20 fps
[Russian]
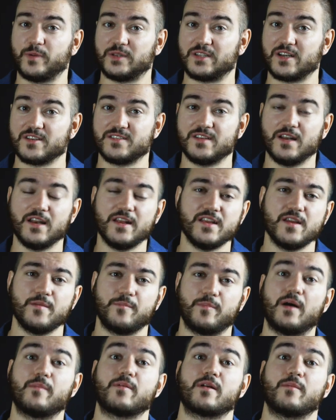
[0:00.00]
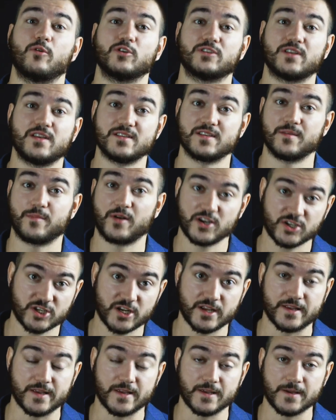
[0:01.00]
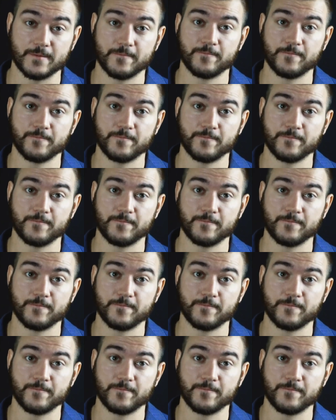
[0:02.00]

подразделении по обработке изображений.